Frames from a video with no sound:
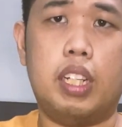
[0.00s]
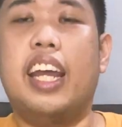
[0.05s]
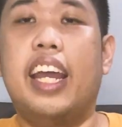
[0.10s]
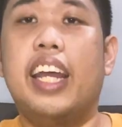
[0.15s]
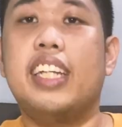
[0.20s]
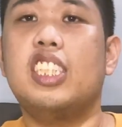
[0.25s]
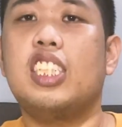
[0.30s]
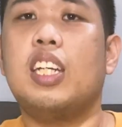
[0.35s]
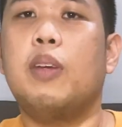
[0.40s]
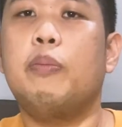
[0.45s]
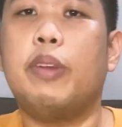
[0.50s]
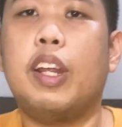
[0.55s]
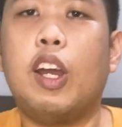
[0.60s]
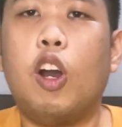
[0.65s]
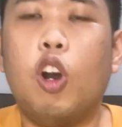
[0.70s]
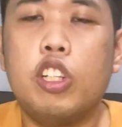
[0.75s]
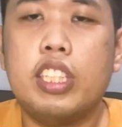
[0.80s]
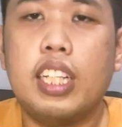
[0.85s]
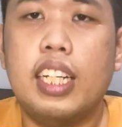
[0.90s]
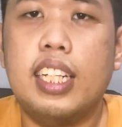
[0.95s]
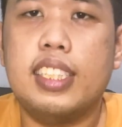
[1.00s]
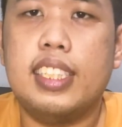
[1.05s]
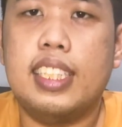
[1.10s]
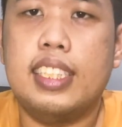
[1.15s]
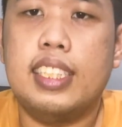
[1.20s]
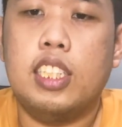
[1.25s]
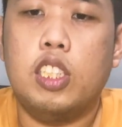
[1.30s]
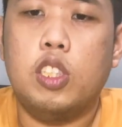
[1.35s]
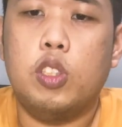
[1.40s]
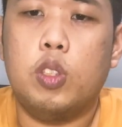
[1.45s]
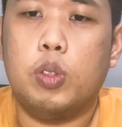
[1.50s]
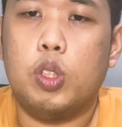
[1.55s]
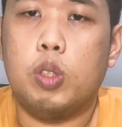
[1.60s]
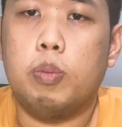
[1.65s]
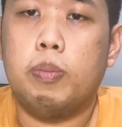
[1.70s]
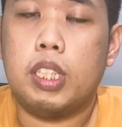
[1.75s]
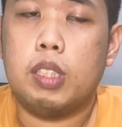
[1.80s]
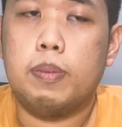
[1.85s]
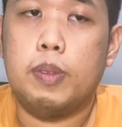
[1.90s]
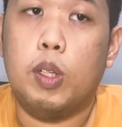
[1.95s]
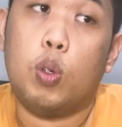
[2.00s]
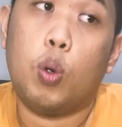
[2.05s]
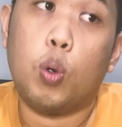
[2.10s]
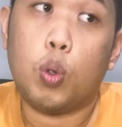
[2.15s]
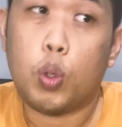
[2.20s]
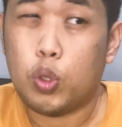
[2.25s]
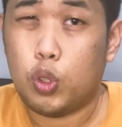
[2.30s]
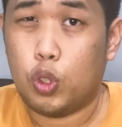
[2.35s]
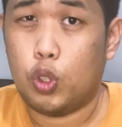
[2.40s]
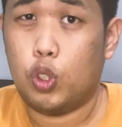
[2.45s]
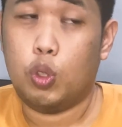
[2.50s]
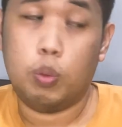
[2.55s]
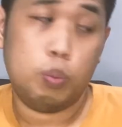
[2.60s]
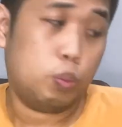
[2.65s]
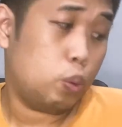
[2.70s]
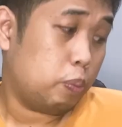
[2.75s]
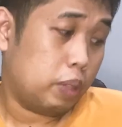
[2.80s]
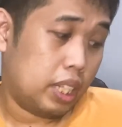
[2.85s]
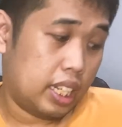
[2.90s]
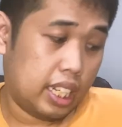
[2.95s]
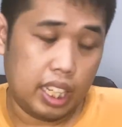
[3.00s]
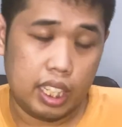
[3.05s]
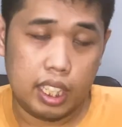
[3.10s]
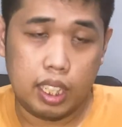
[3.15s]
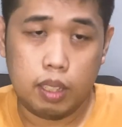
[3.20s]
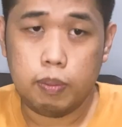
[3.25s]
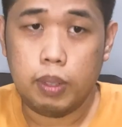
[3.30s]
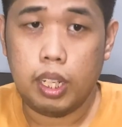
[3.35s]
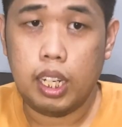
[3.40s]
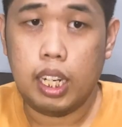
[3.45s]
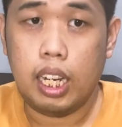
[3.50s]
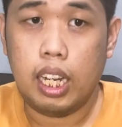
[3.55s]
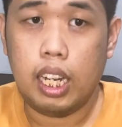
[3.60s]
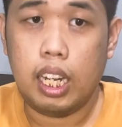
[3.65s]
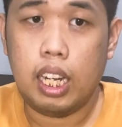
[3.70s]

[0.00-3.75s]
And syempre, all the links in the description box below kung gusto nyong bumili ng mga,